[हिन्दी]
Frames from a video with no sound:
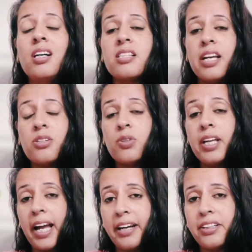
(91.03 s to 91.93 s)
सेक्सुअली
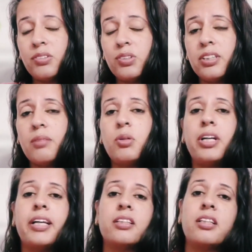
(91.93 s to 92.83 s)
एक्टिव होते हैं
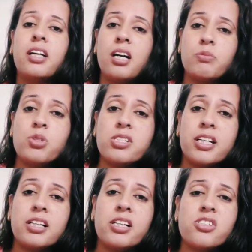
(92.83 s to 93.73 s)
बॉडी के अंदर हार्मोन्स
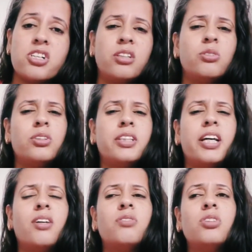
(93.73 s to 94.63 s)
निकलना चालू होते हैं
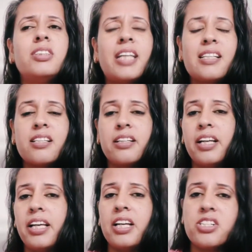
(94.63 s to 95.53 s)
और वो सेक्स करने
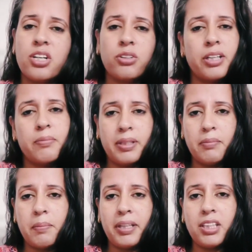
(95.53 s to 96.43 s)
की इच्छा उनके मन
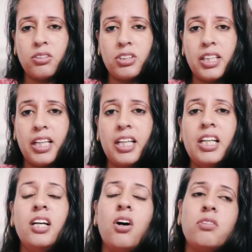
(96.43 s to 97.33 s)
में पैदा होती है
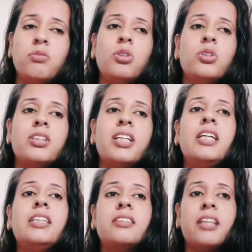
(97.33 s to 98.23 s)
और वो उतना
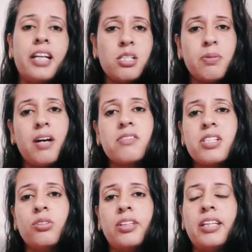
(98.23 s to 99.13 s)
ही सहज भाव से
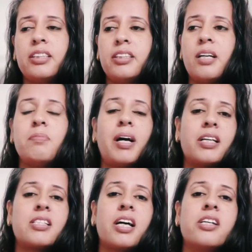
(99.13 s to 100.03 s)
होता है जितना
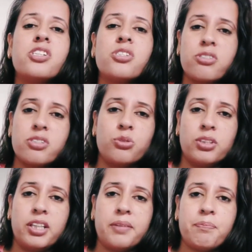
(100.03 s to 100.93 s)
बाकी सारी चीज़ों से
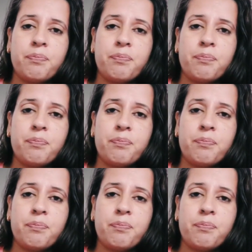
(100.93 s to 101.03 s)
होती हैं